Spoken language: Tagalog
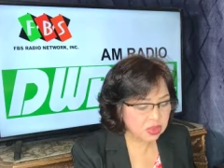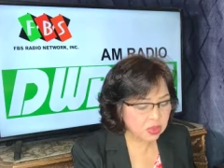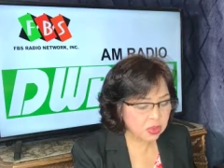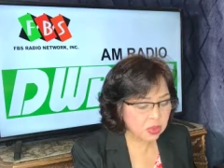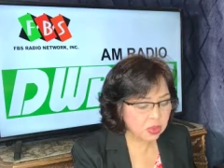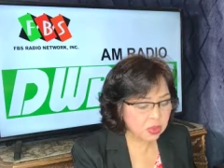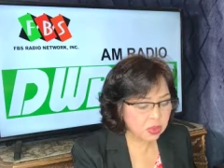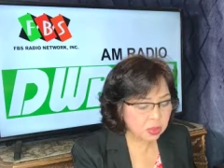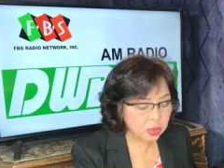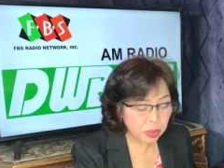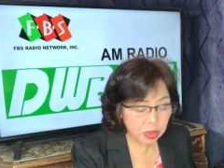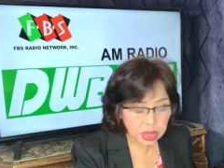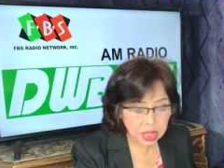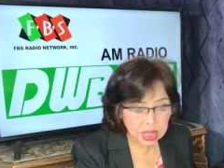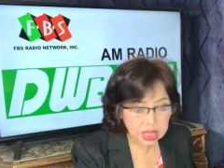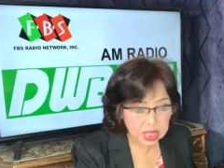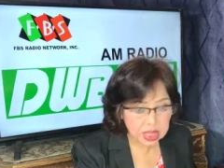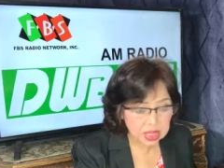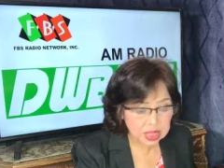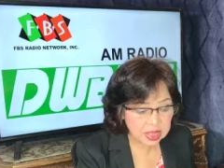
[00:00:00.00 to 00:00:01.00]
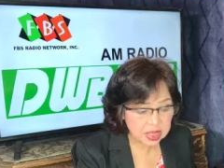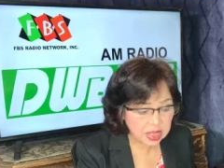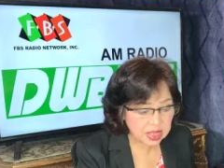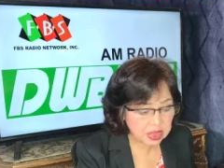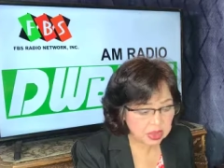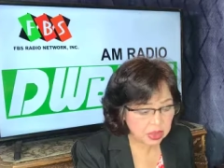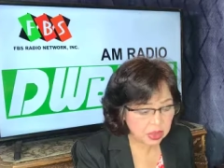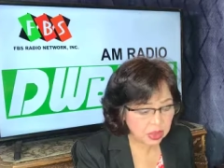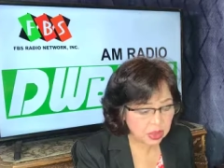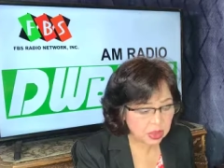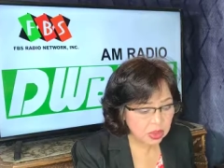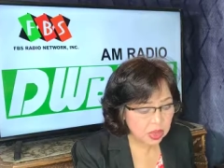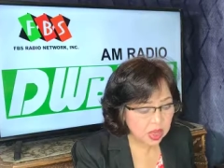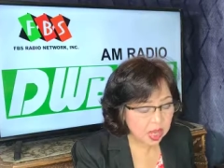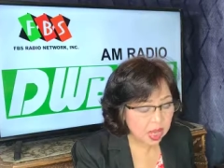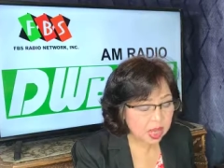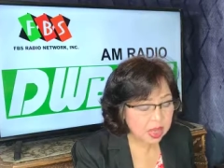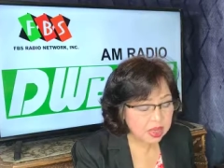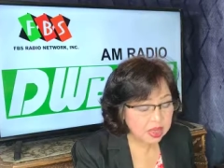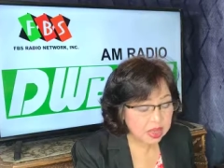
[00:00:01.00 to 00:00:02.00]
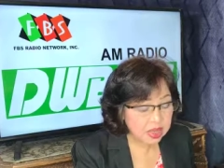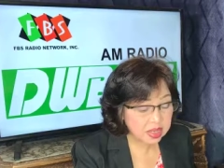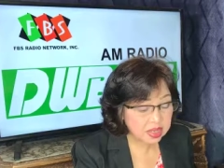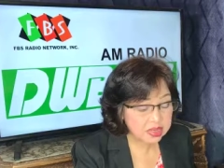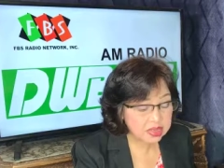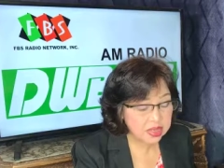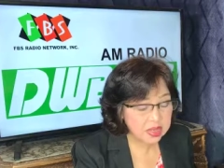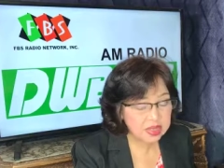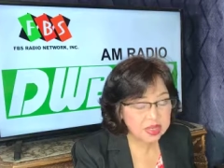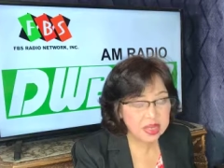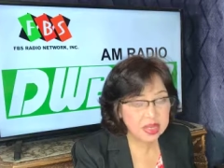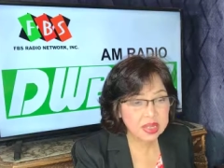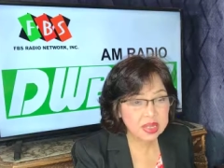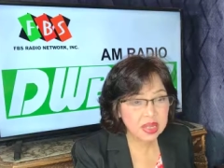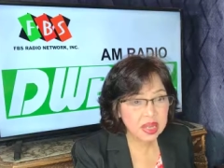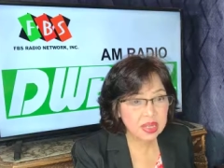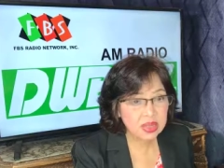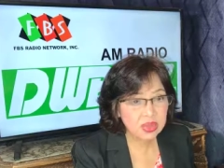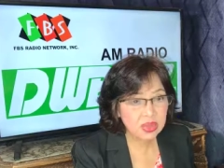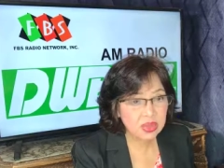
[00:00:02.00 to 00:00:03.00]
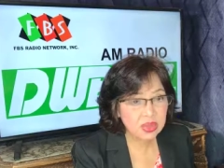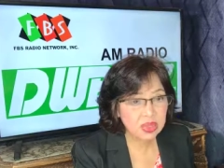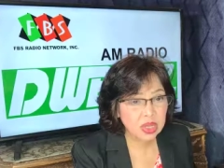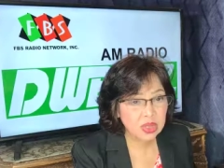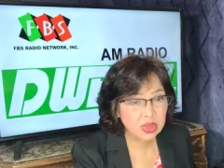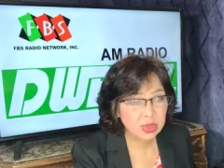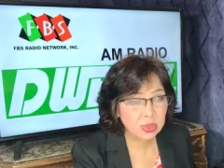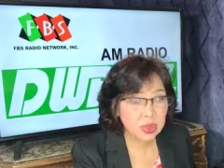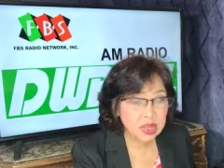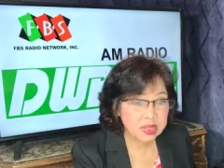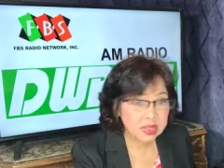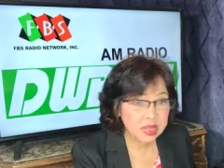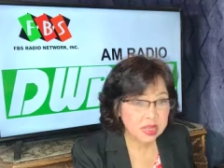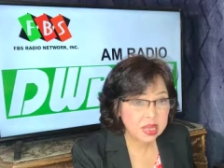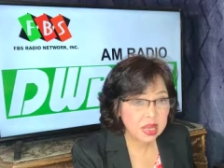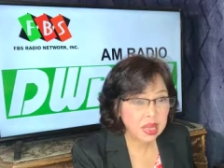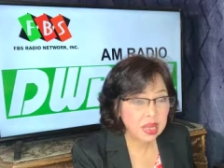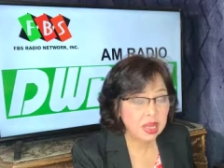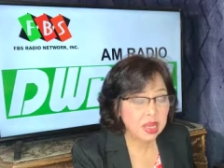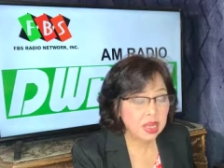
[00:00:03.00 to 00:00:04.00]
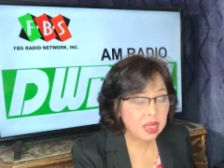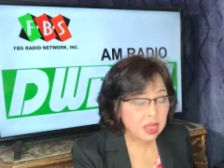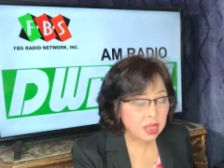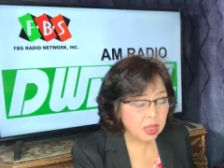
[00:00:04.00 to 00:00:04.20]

So, good morning Ignacio, at Criselda Ignacio sa iyong masayang